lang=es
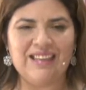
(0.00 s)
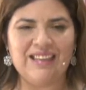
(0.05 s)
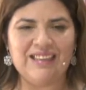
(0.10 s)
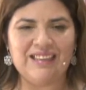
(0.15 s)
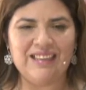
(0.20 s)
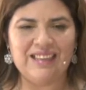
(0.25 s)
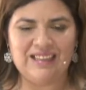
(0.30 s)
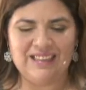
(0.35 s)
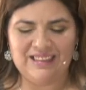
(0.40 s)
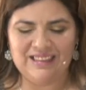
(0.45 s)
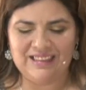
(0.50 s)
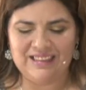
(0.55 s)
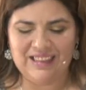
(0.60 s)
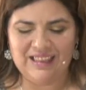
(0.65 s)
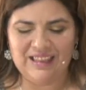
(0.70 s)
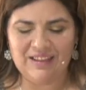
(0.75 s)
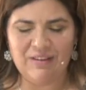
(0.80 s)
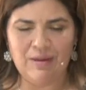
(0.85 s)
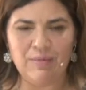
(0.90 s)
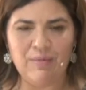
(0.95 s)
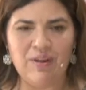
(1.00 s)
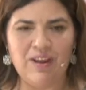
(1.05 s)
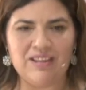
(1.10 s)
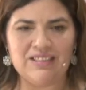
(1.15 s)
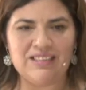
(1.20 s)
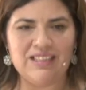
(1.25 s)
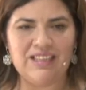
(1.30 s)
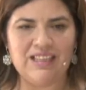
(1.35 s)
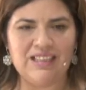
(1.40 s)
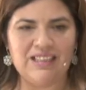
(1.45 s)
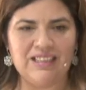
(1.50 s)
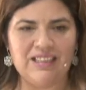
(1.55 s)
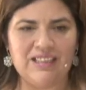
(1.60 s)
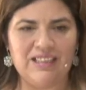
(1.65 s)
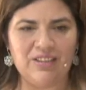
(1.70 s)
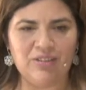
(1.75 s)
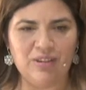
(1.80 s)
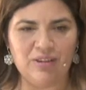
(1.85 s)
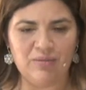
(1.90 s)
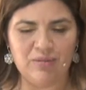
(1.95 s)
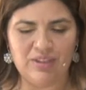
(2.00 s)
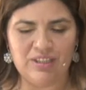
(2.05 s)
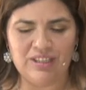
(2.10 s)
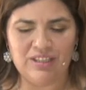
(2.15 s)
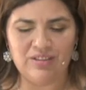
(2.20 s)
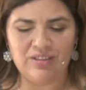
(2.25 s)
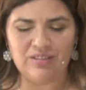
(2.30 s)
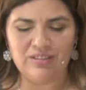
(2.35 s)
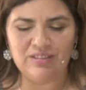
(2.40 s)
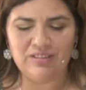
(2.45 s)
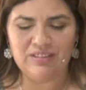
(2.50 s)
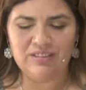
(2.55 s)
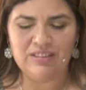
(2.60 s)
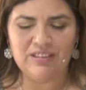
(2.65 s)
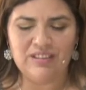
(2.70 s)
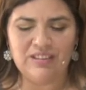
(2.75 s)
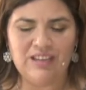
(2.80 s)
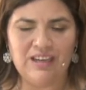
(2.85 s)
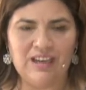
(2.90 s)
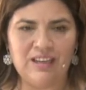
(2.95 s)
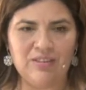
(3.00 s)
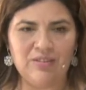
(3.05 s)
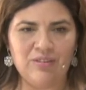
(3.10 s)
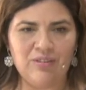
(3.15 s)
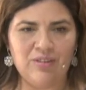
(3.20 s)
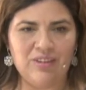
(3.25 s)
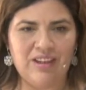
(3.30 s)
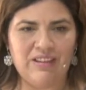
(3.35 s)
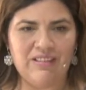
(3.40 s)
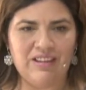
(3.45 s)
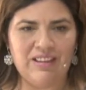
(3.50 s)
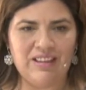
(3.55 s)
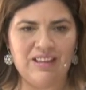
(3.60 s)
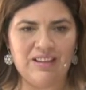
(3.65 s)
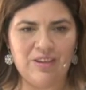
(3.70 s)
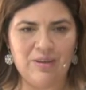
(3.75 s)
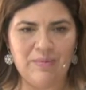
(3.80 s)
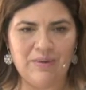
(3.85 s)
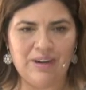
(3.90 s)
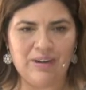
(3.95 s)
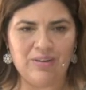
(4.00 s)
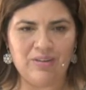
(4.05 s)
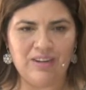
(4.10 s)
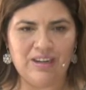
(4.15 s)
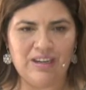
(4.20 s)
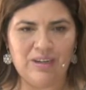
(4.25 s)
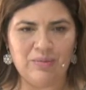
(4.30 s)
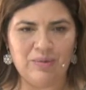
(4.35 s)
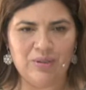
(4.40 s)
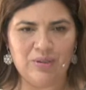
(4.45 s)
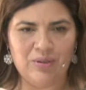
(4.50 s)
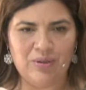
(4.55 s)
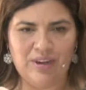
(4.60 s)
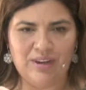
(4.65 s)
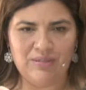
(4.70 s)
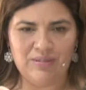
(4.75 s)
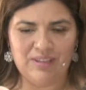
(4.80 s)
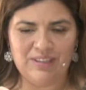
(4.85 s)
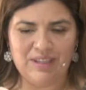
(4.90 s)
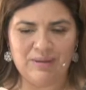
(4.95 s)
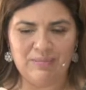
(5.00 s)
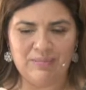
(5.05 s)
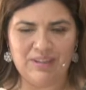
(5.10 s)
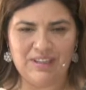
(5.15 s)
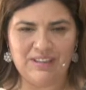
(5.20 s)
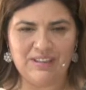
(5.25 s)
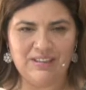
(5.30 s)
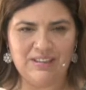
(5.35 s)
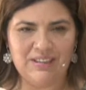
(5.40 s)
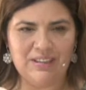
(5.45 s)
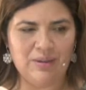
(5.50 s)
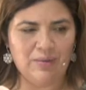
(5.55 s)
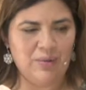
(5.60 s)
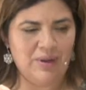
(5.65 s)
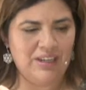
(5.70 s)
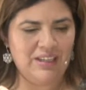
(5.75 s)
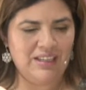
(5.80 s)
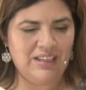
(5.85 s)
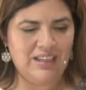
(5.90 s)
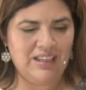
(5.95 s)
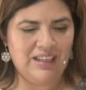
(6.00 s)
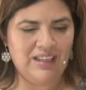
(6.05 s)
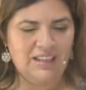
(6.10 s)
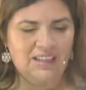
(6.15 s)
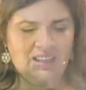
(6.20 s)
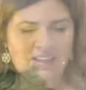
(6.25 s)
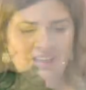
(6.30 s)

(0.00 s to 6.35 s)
Esta, esta tarde vamos a hacer este lindo arbolito, adorno navideño para colgar en nuestro árbol también, igual que